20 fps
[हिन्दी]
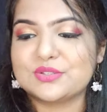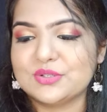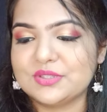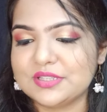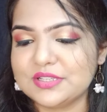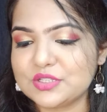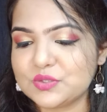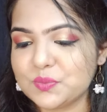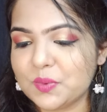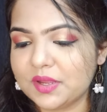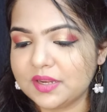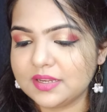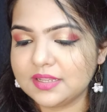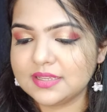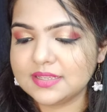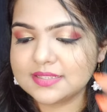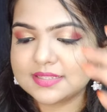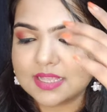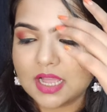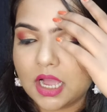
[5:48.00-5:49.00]
सो दिस वन
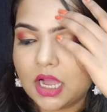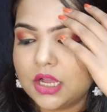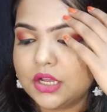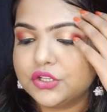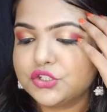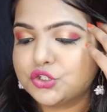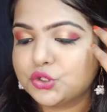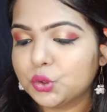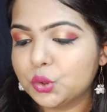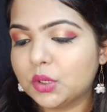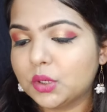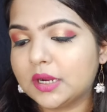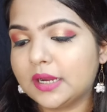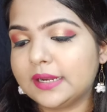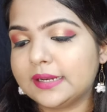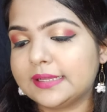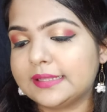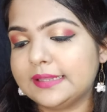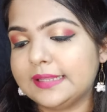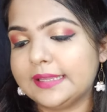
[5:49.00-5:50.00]
इज
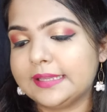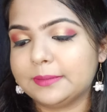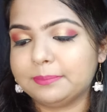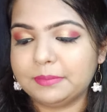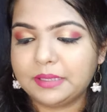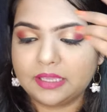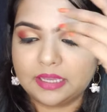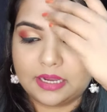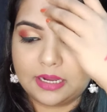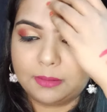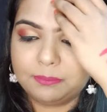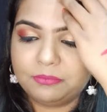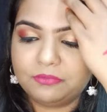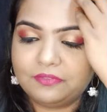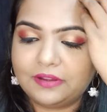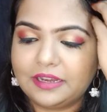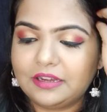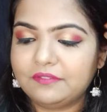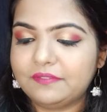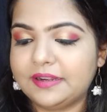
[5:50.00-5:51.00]
शुगर क्लिक मी अप
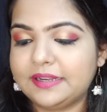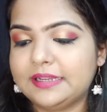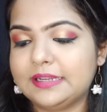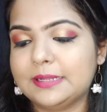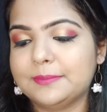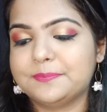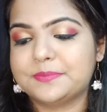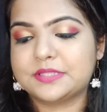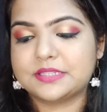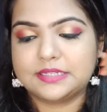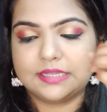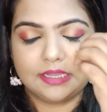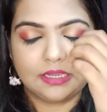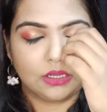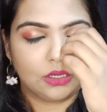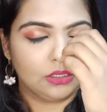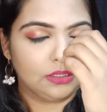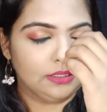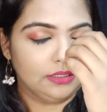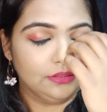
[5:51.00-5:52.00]
वेलवेट
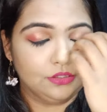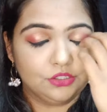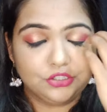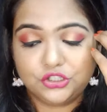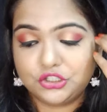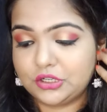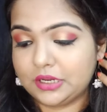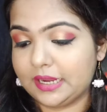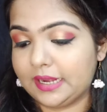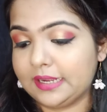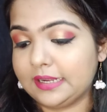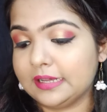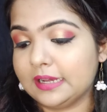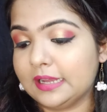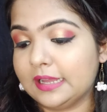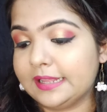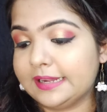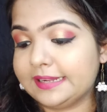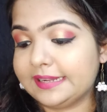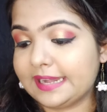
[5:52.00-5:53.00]
लिपस्टिक इन द शेड
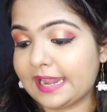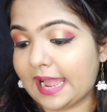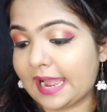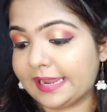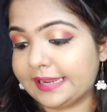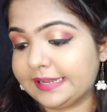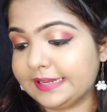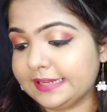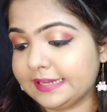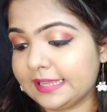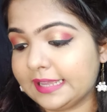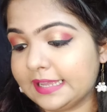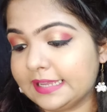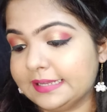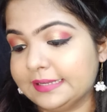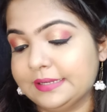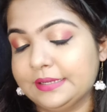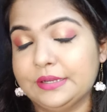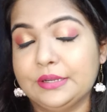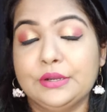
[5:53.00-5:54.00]
नाइन
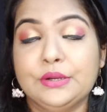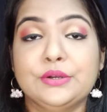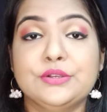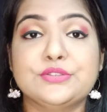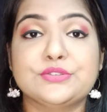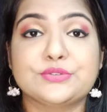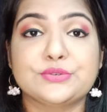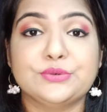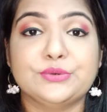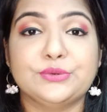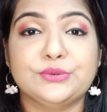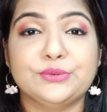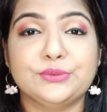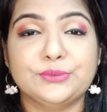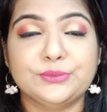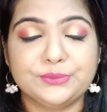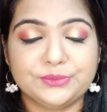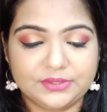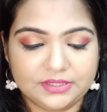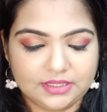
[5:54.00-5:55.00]
सो
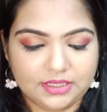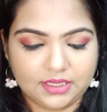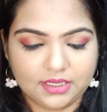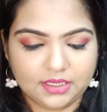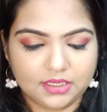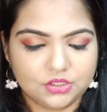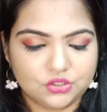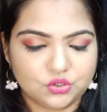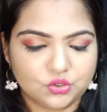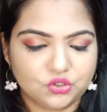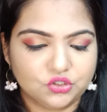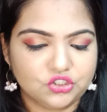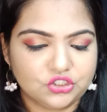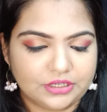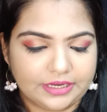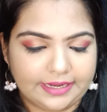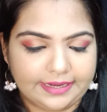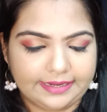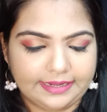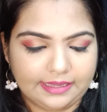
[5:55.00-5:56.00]
so, ये जो
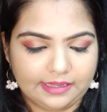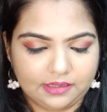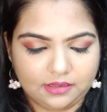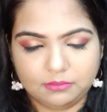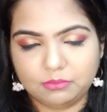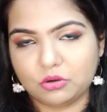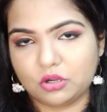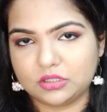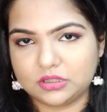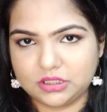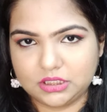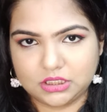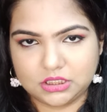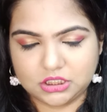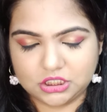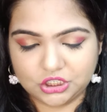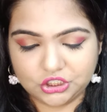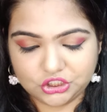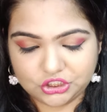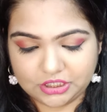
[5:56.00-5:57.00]
शेड है बहुत ही
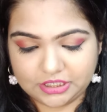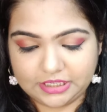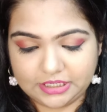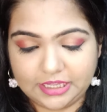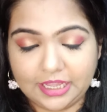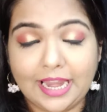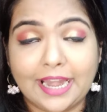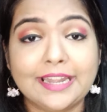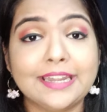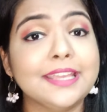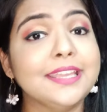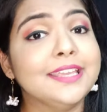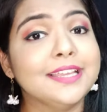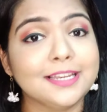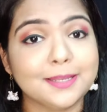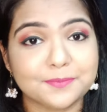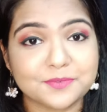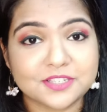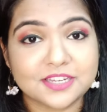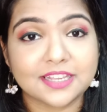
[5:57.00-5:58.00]
अच्छा शेड है एंड ये
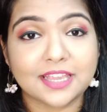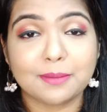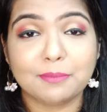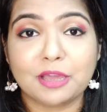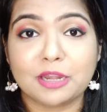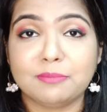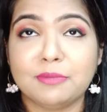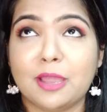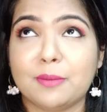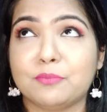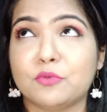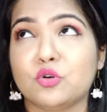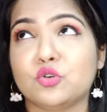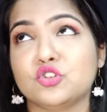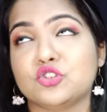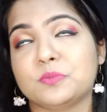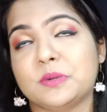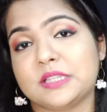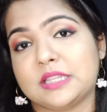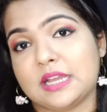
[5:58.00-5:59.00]
लिपस्टिक के बारे में आपको
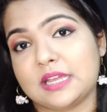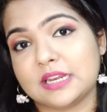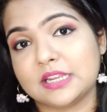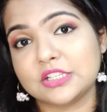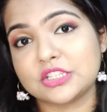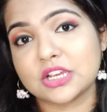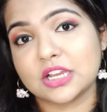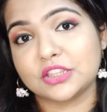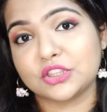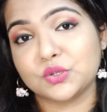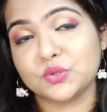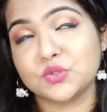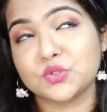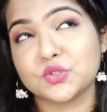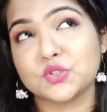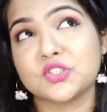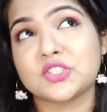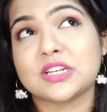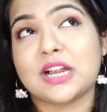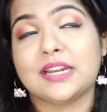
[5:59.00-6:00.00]
कुछ बताना चाहती हूँ
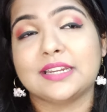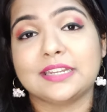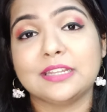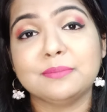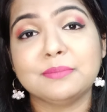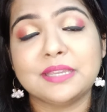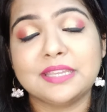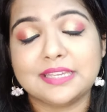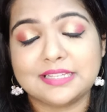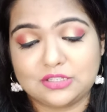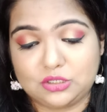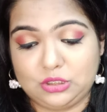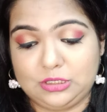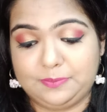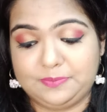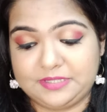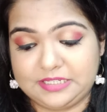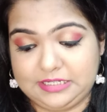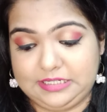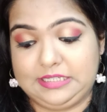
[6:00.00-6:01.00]
जो स्टार्टिंग में ये जो
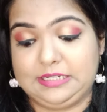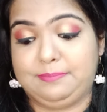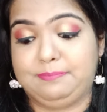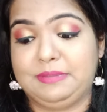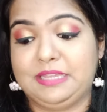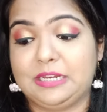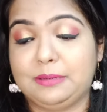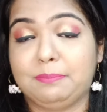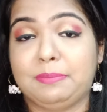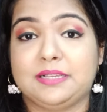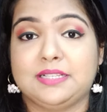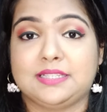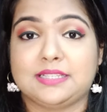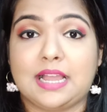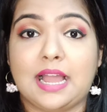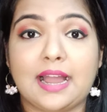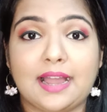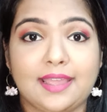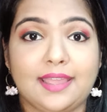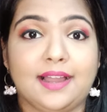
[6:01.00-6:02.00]
लिपस्टिक जब मेरे
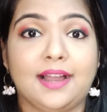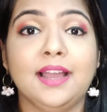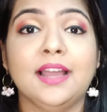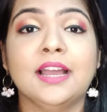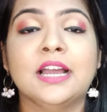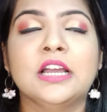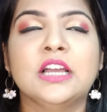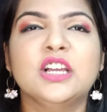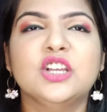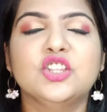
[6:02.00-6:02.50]
पास आया